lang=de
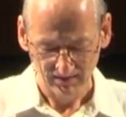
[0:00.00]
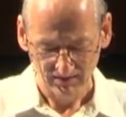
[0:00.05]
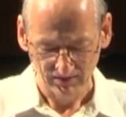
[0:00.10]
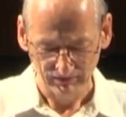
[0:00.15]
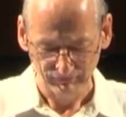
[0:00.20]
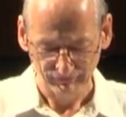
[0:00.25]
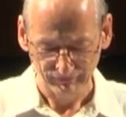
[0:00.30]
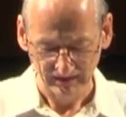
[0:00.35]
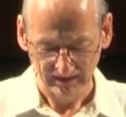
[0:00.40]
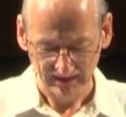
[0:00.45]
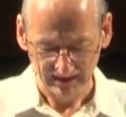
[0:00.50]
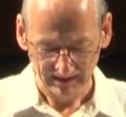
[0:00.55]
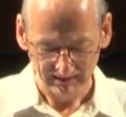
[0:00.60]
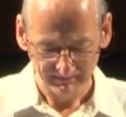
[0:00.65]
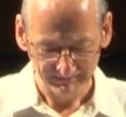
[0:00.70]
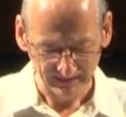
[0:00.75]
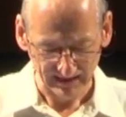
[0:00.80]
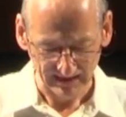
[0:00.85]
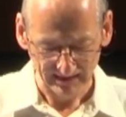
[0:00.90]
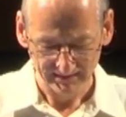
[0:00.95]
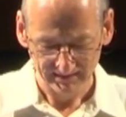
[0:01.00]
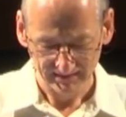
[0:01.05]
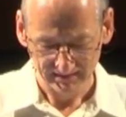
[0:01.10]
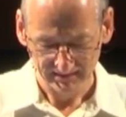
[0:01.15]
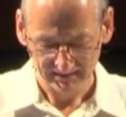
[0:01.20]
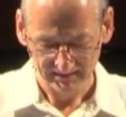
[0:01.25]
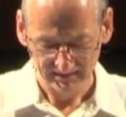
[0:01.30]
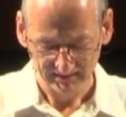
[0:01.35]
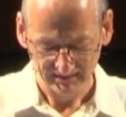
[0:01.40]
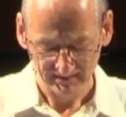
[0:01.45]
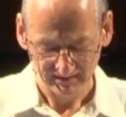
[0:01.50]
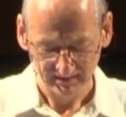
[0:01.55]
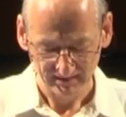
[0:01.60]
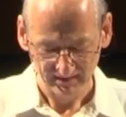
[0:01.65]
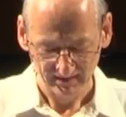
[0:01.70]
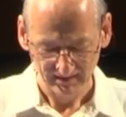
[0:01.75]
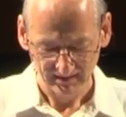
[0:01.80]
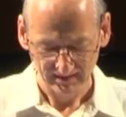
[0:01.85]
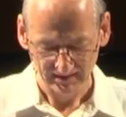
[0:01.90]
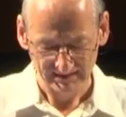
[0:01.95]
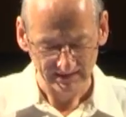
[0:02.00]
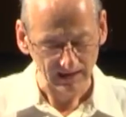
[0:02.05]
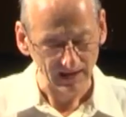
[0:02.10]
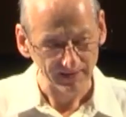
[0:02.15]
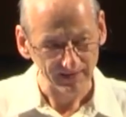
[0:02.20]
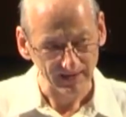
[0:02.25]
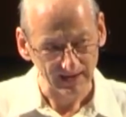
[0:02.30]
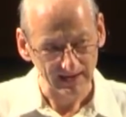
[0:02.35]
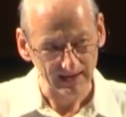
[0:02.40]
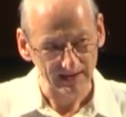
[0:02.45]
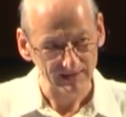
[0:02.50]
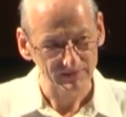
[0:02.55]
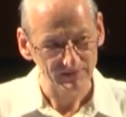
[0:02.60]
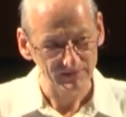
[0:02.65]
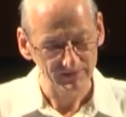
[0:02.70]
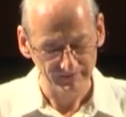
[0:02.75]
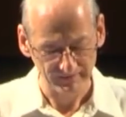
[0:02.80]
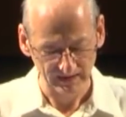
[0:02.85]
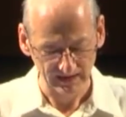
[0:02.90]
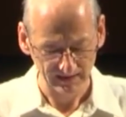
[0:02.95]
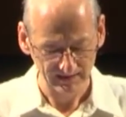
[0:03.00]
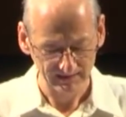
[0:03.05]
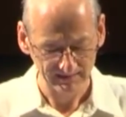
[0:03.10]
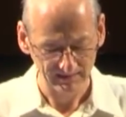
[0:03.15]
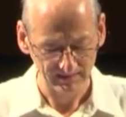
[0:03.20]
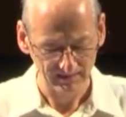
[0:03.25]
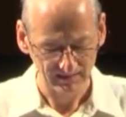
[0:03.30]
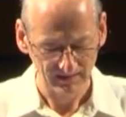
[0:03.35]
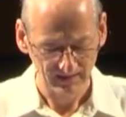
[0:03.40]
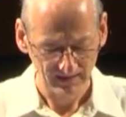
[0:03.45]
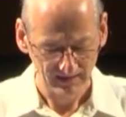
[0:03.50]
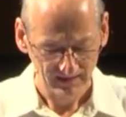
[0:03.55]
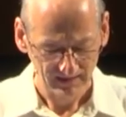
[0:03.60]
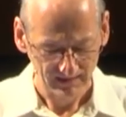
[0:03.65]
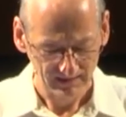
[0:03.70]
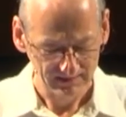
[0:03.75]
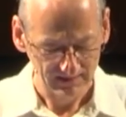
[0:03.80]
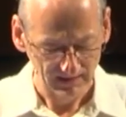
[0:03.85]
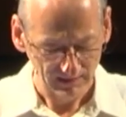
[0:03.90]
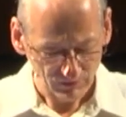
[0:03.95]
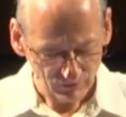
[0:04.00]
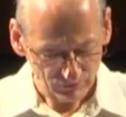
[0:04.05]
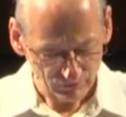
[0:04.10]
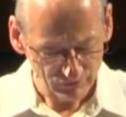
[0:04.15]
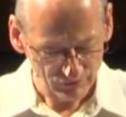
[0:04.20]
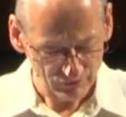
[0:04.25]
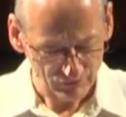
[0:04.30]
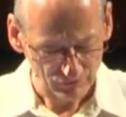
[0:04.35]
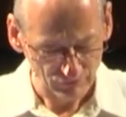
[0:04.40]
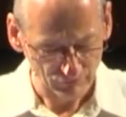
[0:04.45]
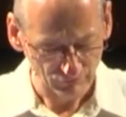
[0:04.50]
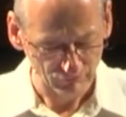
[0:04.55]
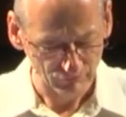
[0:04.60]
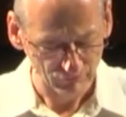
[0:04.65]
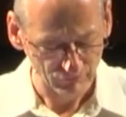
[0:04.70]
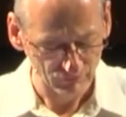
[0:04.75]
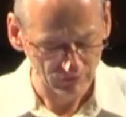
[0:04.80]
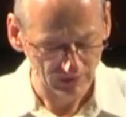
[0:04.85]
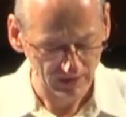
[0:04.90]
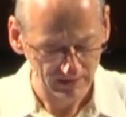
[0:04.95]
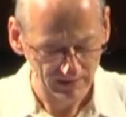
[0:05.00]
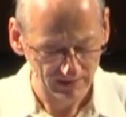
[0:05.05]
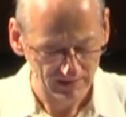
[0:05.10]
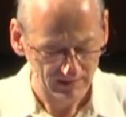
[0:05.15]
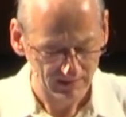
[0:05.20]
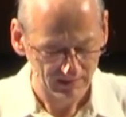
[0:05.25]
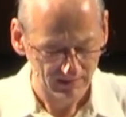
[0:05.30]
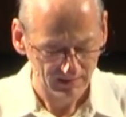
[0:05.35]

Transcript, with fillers: und vergegenwärtigt in seiner Art und Weise, in seinen Grundstrukturen,